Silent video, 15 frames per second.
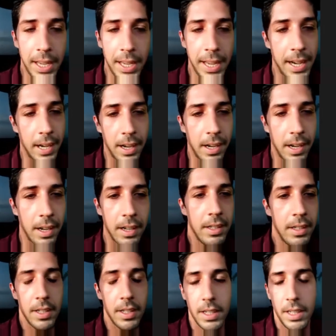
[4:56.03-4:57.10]
euh,
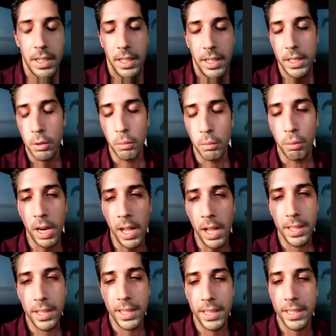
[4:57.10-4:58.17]
et, donc
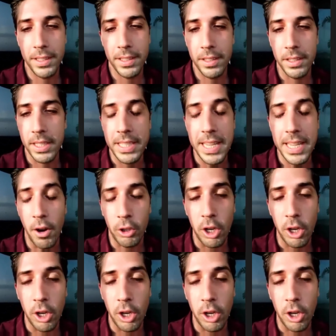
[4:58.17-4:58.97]
voilà. Et, euh, il y a encore